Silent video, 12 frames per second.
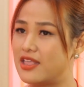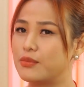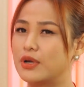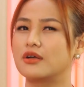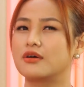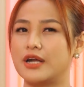Nhưng
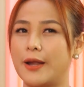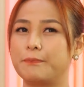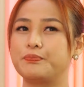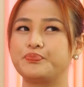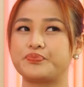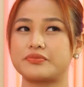mà thật ra
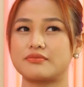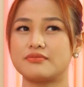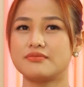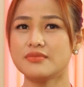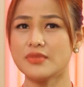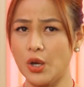
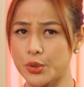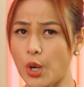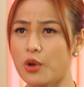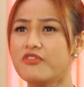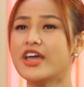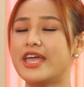
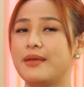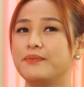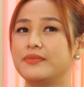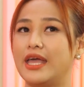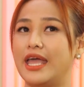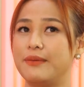đối với
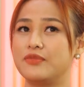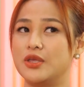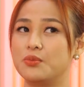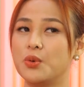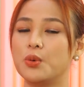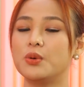em
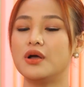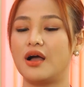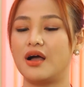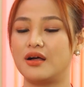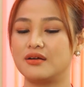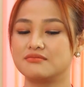chỉ muốn
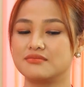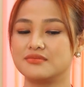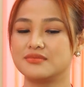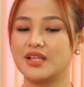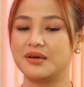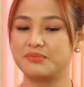
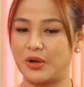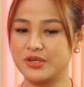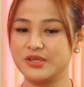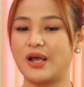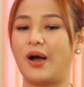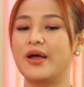mọi
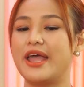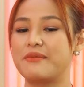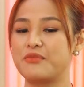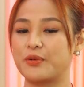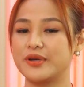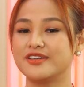người gọi
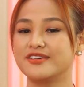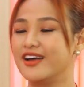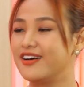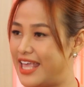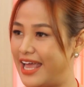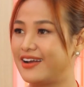em một cái từ
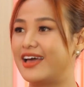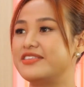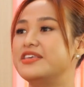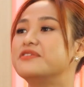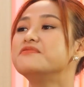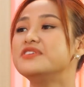đơn giản là
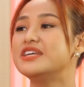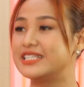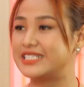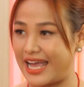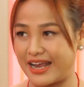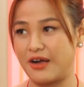diễn
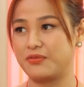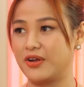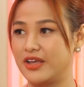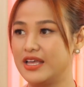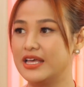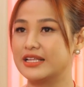viên Trà Ngọc
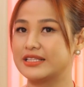thôi.